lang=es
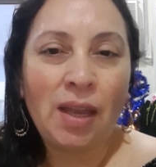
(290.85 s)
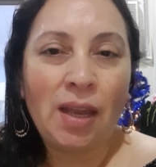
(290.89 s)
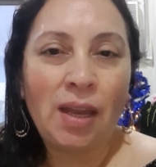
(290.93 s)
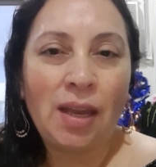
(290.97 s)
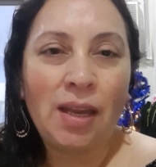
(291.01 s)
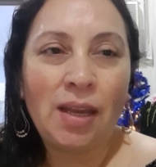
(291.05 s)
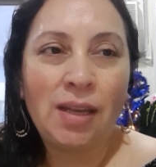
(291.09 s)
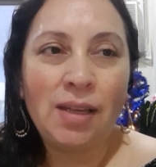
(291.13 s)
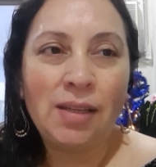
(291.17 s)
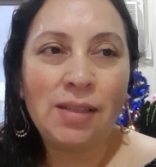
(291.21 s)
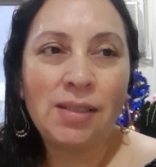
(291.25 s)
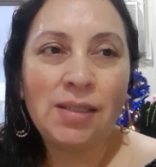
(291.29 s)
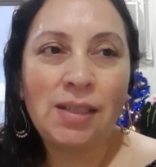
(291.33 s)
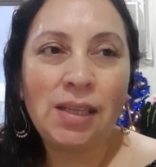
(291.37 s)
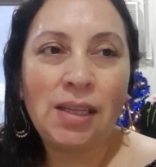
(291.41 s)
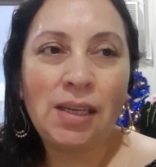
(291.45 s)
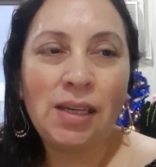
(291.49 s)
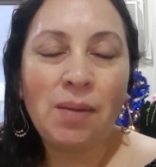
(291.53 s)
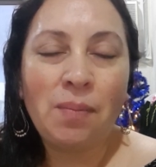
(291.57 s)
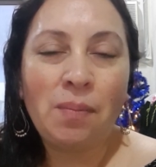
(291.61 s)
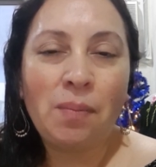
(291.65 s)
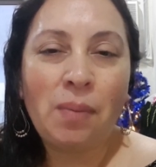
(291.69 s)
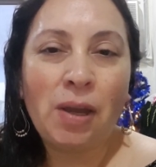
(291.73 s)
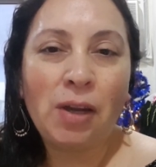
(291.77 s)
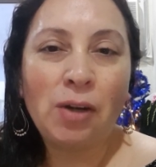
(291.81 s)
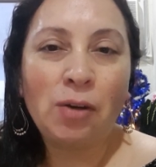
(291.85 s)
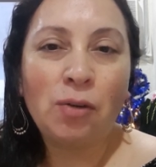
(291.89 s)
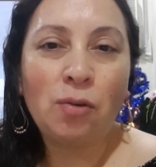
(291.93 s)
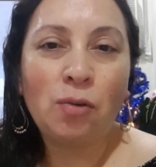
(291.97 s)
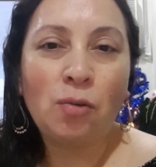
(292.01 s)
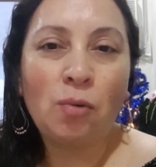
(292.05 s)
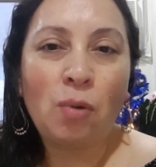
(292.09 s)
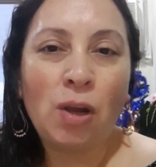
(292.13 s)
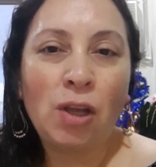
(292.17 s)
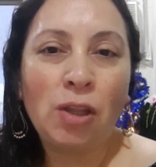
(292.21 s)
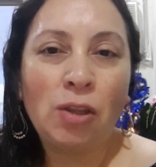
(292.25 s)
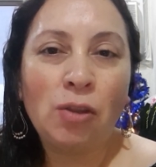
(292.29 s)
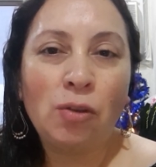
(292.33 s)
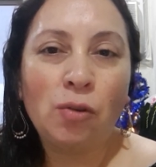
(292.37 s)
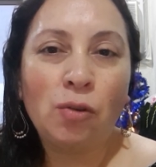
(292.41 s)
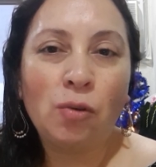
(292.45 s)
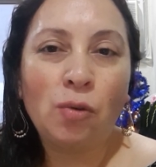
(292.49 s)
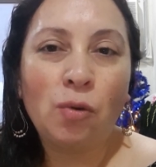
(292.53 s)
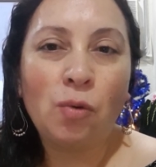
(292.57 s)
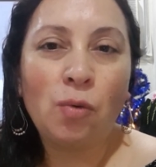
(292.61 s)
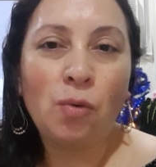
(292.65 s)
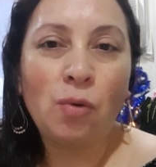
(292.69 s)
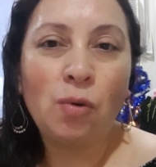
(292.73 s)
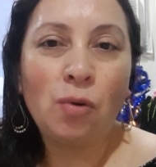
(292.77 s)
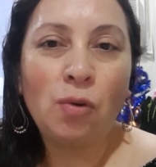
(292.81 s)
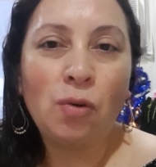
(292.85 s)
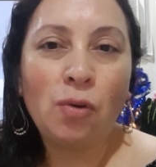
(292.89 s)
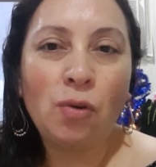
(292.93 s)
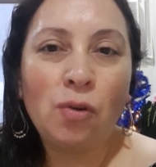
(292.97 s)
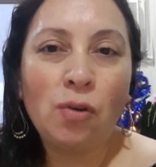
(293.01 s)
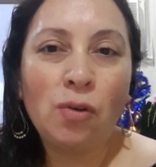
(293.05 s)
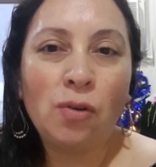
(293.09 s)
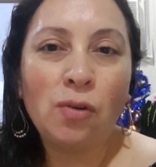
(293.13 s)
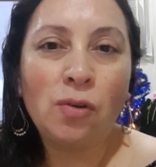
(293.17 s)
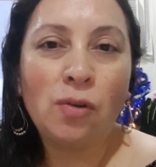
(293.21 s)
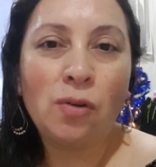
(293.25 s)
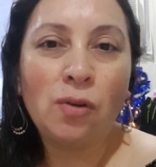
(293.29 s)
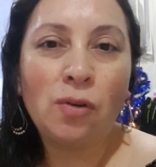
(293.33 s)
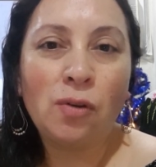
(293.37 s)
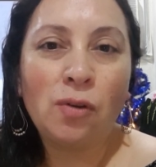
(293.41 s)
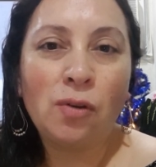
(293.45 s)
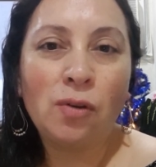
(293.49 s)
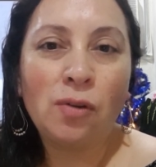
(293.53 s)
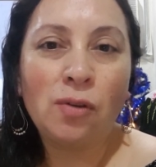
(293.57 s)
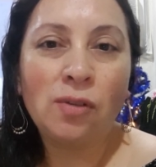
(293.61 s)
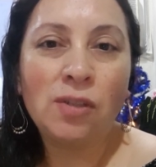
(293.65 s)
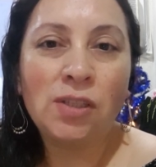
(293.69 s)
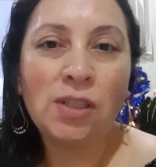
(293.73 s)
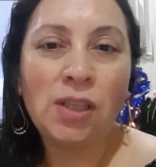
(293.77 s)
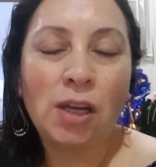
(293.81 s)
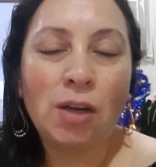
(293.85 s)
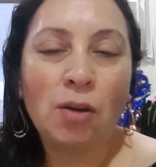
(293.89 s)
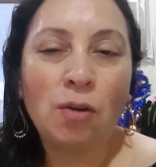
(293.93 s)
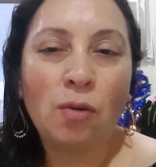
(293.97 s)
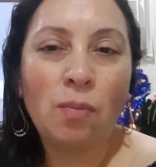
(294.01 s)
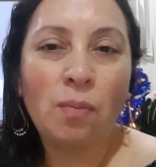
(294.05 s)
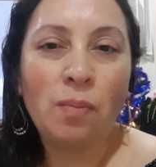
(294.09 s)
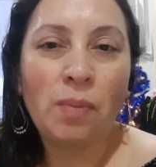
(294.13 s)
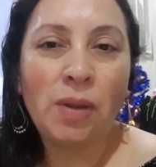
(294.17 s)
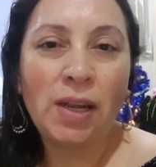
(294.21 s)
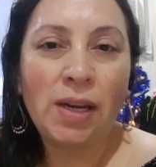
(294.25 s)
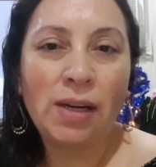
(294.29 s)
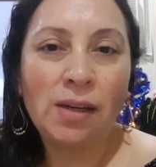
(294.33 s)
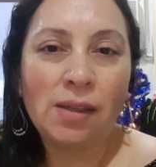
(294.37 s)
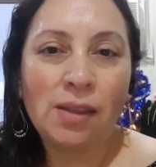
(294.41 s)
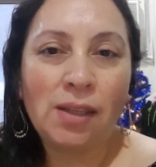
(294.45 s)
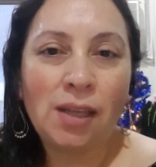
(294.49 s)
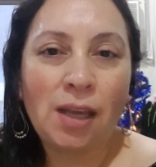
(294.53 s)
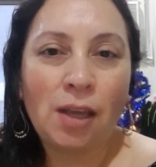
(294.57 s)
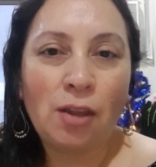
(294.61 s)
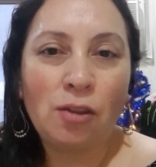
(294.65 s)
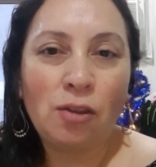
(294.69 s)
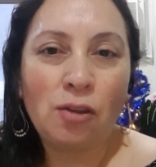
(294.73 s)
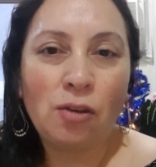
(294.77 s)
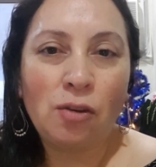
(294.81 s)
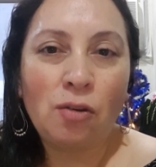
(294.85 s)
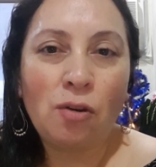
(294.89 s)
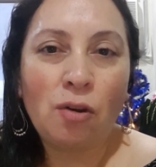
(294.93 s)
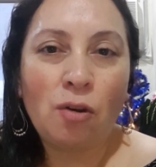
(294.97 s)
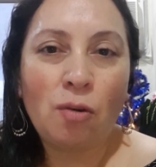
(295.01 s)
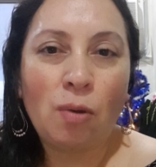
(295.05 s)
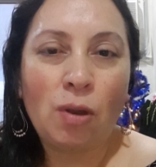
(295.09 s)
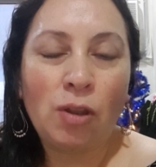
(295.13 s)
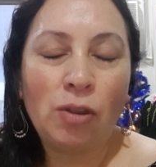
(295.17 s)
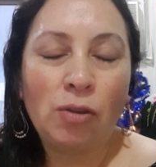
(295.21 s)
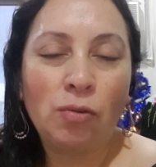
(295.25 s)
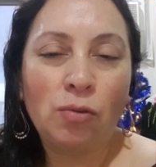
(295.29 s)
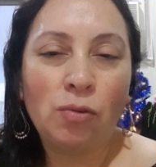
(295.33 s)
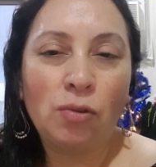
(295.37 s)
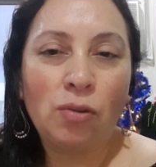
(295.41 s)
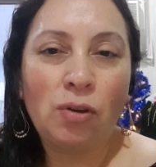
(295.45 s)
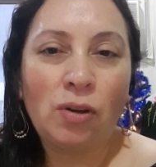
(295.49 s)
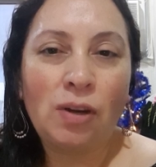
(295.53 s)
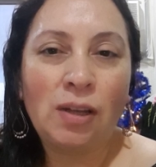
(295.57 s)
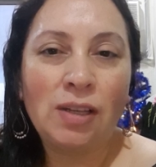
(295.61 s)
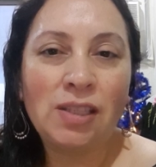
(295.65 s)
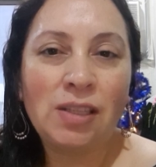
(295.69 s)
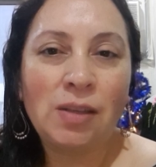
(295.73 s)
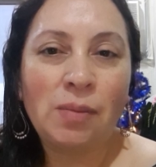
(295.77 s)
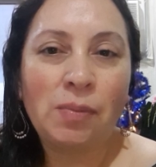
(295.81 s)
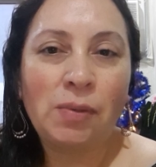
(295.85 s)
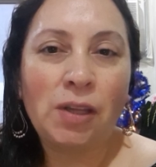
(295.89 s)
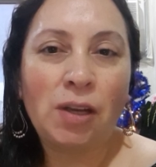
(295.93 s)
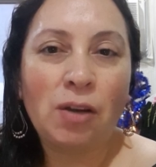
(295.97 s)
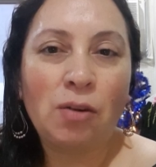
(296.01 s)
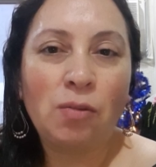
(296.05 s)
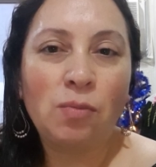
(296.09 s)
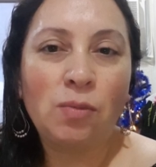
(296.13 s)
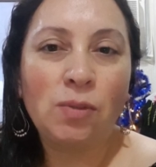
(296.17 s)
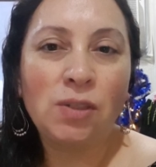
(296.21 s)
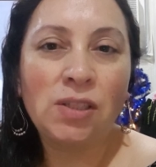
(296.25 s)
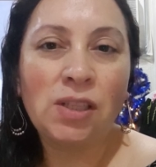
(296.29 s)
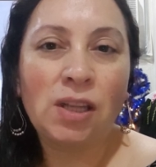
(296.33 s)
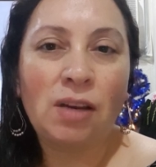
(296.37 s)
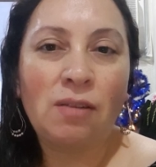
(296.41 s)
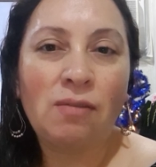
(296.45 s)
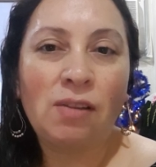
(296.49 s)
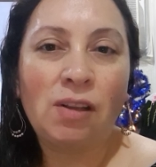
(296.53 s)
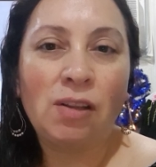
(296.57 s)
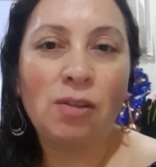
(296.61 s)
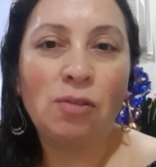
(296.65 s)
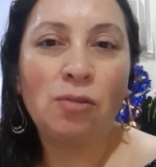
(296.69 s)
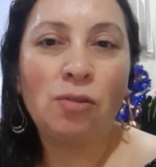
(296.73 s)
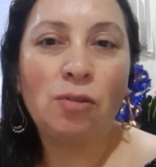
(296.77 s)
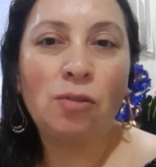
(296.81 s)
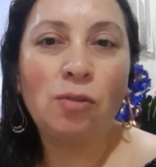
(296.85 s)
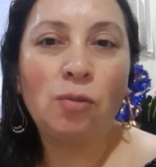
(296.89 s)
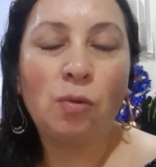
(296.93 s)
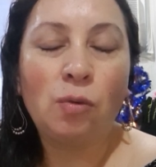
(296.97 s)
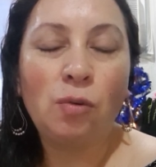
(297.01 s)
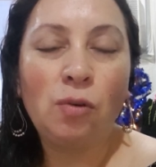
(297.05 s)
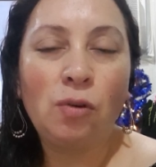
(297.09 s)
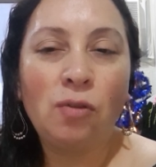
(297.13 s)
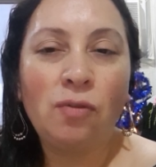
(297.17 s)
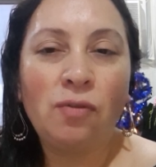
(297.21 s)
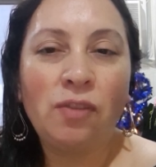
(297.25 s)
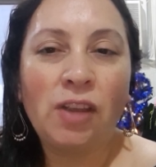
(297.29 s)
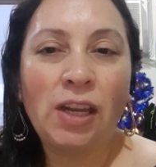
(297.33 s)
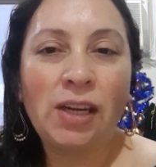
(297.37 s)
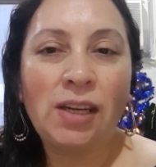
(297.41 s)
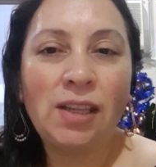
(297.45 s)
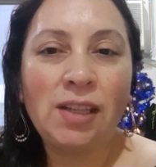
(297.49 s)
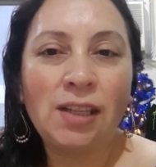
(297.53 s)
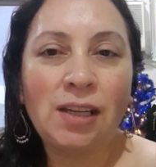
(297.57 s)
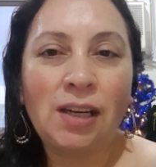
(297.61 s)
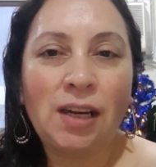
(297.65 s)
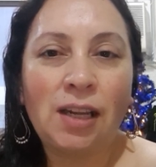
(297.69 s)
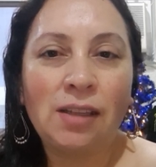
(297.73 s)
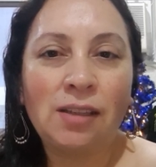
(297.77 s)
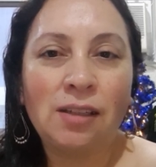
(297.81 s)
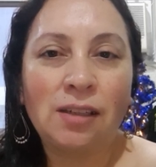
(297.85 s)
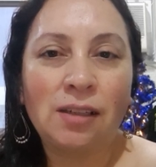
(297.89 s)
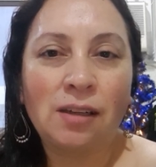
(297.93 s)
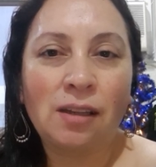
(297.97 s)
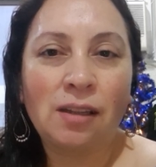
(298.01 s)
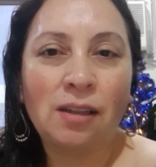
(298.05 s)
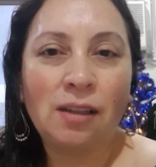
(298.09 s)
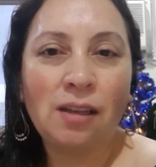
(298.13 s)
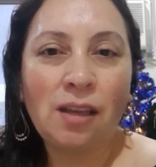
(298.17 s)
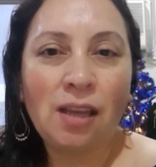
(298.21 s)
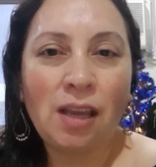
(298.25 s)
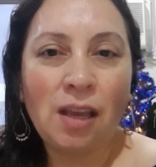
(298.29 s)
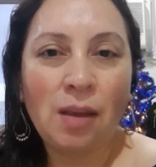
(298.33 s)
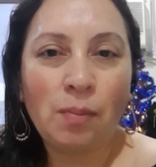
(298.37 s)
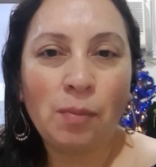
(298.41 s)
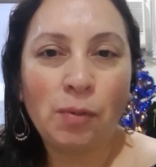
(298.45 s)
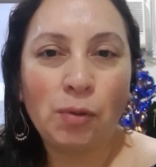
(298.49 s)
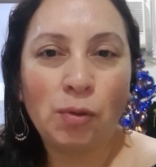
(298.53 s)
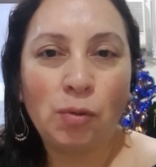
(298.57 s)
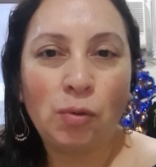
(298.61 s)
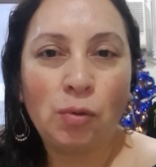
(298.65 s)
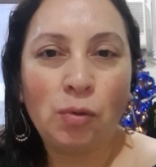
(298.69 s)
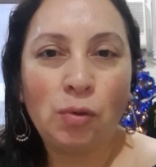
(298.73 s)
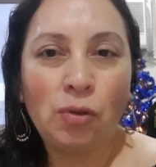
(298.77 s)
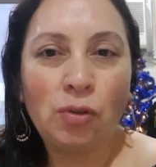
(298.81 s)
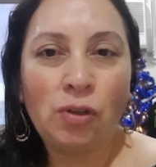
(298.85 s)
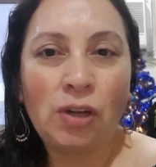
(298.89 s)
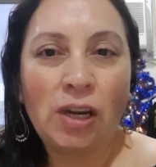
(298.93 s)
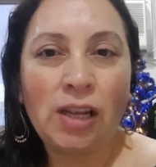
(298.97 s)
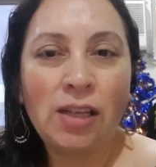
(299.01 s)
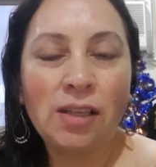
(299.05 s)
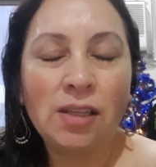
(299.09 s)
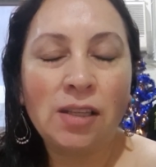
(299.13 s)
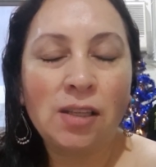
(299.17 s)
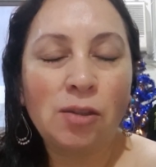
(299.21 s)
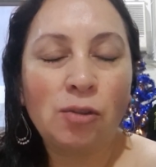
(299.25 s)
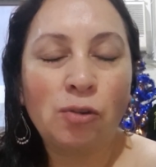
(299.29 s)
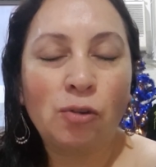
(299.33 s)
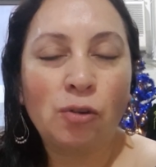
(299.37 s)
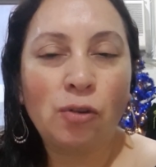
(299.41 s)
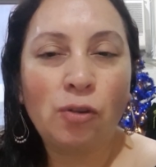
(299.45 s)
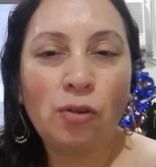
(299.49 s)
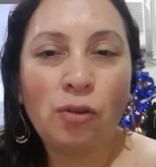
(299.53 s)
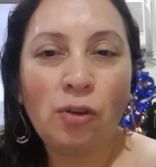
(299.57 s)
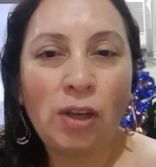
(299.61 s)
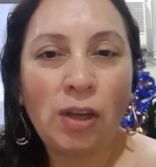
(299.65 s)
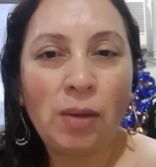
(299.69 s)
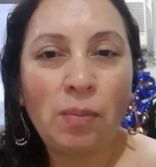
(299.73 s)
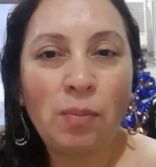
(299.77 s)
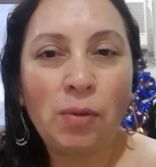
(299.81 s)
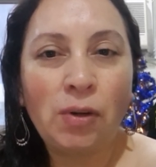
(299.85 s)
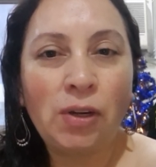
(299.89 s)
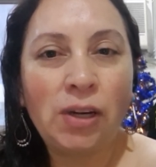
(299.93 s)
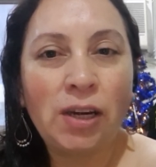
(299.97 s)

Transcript: Eh, sin embargo, cuando uno se convierte a Dios, cuando uno lo acepta como Salvador, uno viene de la tierra de Egipto, uno todos hemos